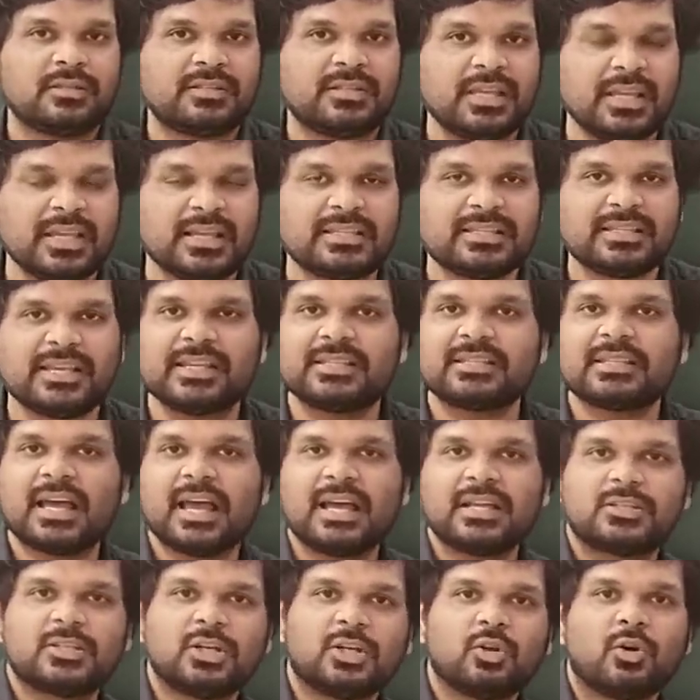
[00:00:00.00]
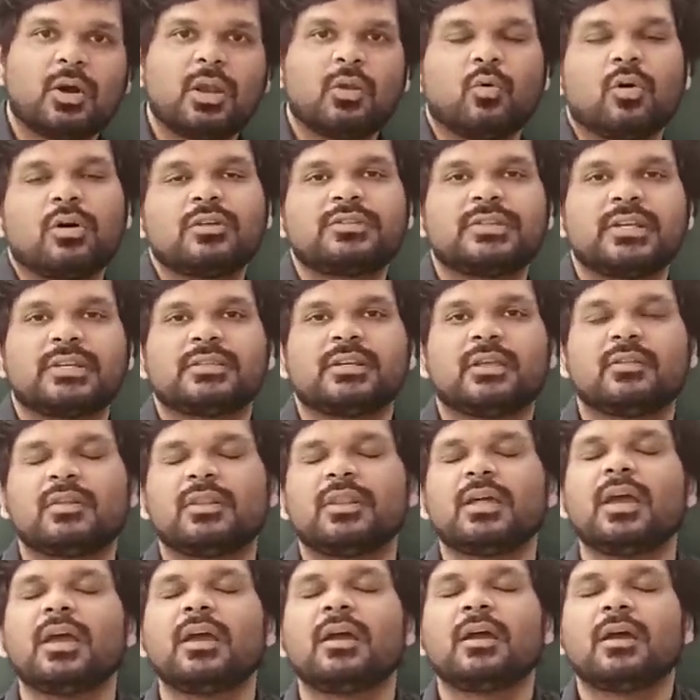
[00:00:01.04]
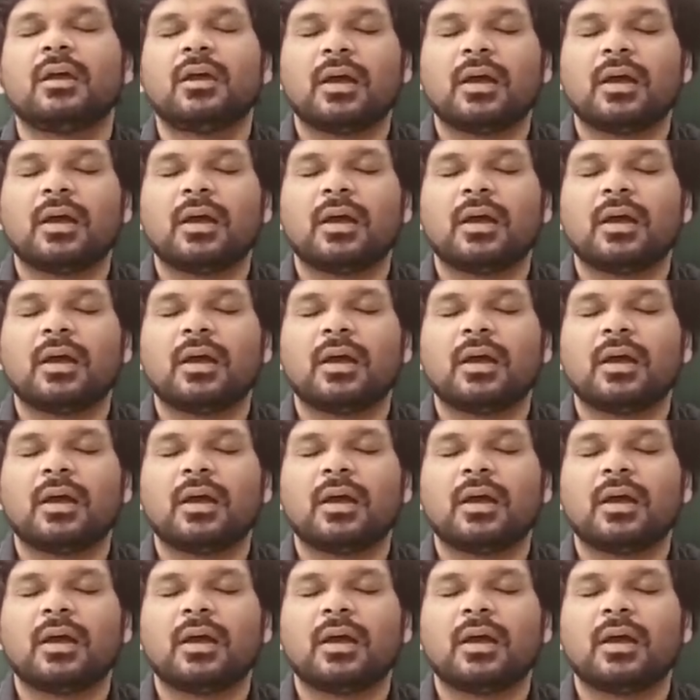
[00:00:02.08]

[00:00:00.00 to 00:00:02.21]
சி சிக்ஸ் ஹெச் டுவெல் ஓ சிக்ஸ் இது வந்து